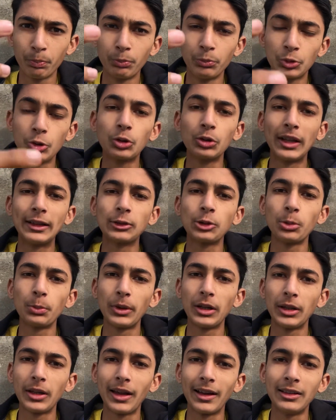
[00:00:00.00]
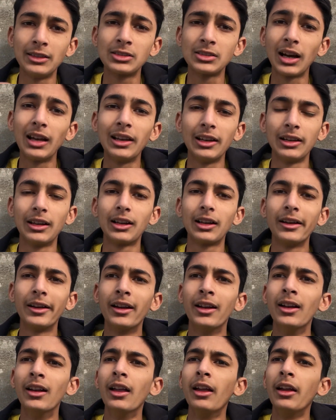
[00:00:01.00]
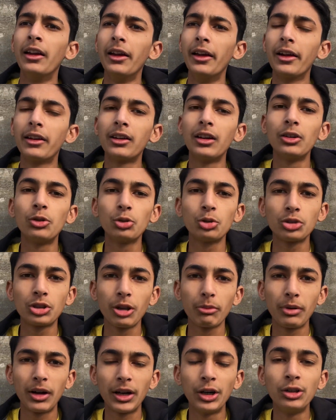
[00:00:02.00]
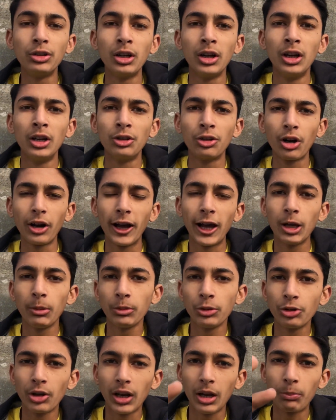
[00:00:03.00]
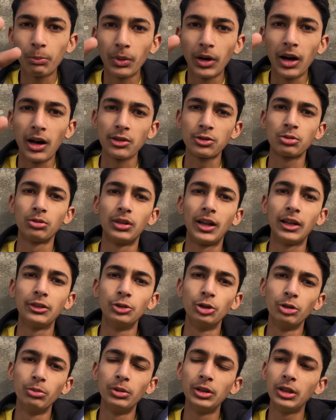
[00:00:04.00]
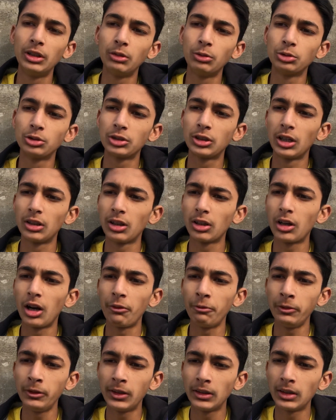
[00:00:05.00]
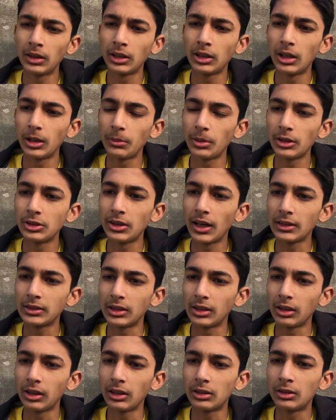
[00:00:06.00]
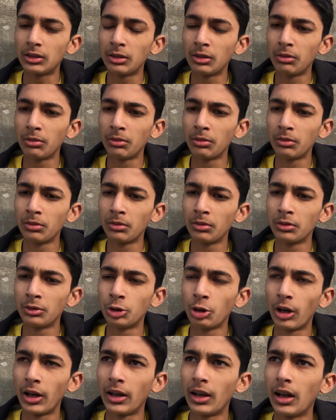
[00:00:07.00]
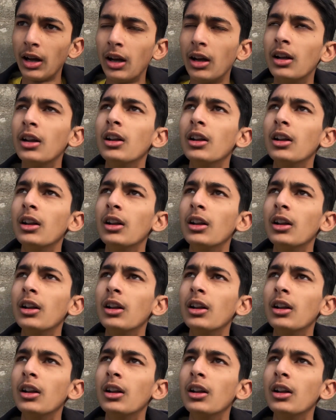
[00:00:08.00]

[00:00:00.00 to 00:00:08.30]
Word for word: चौदह सौ रुपये की हिस्सा लेने के लिए एक किट और उसके बाद ट्रायल में जो है ना पास होना है जो भी उसके अंदर काफ़ी ज़्यादा गेम्स है जैसे कि हम्म, जो है ना